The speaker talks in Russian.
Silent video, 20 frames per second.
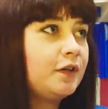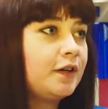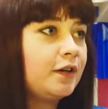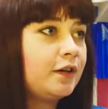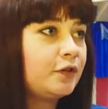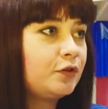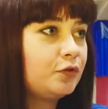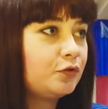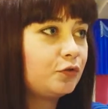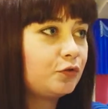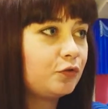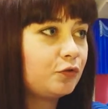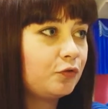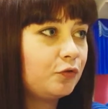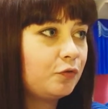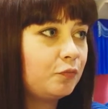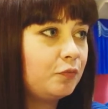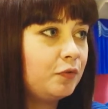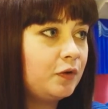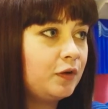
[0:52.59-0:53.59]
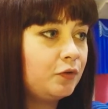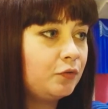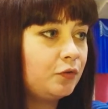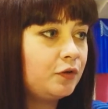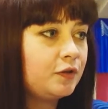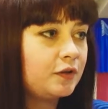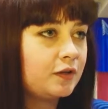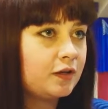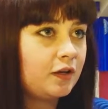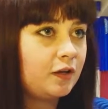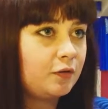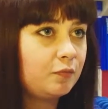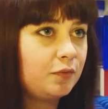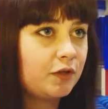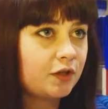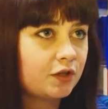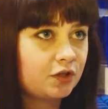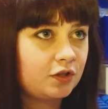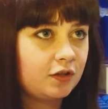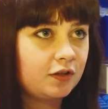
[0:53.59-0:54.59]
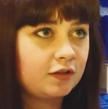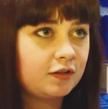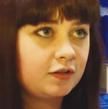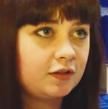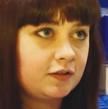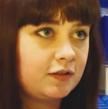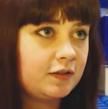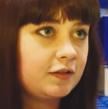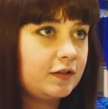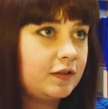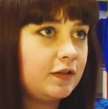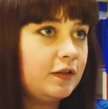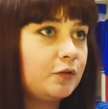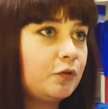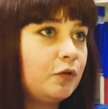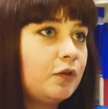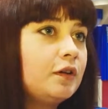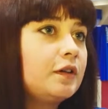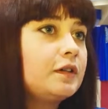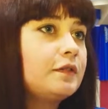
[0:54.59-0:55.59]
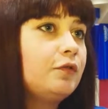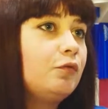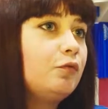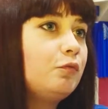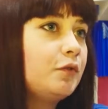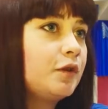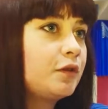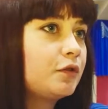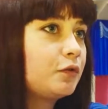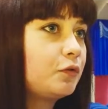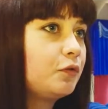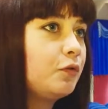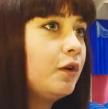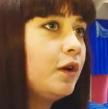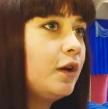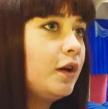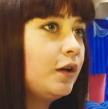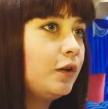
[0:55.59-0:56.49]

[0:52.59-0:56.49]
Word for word: Я хочу, чтобы люди стали бережно относиться не только к своему месту,